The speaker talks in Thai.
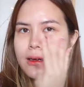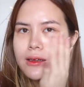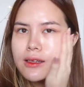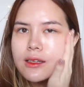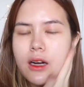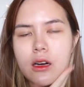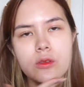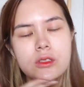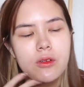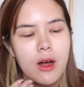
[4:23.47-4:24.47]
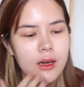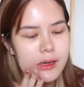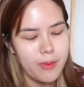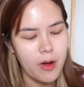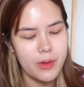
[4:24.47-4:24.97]
เออก็รู้สึกว่าเอ
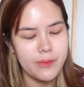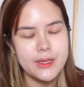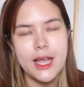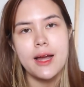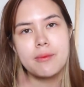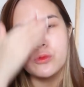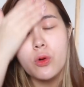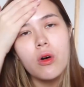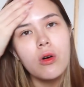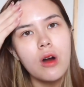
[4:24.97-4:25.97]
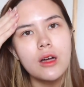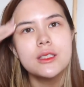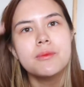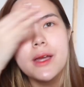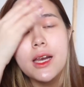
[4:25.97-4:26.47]
อพอมันใช้กับตัว โอ ร็อก
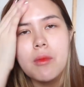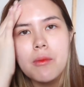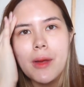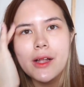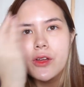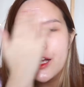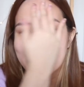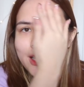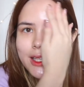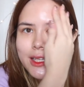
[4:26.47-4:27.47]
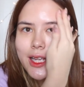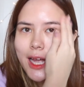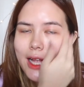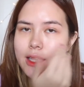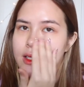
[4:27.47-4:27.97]
Spray แล้วมันไปด้วยกันได้ดีใน
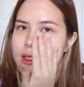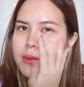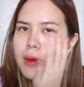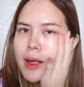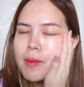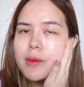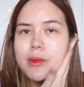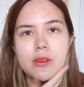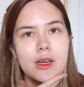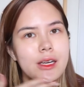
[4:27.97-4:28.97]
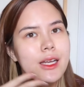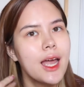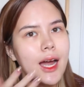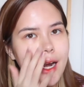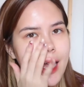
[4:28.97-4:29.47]
การที่จะแบบทำให้ผิวลิลลี่
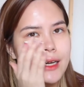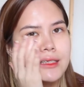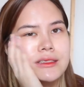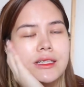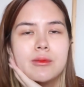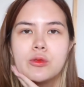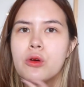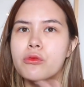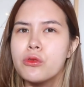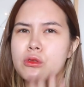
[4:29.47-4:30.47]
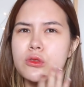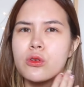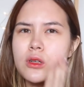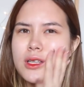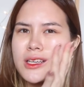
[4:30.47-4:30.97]
แข็งแรงขึ้นกับช่วงฝุ่นช่
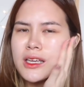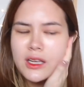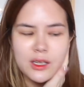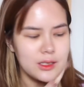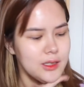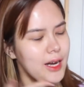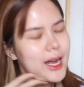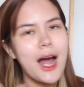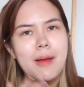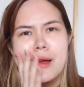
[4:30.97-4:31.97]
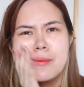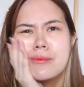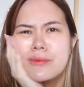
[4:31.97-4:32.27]
วงนี้คืออากาศแบบ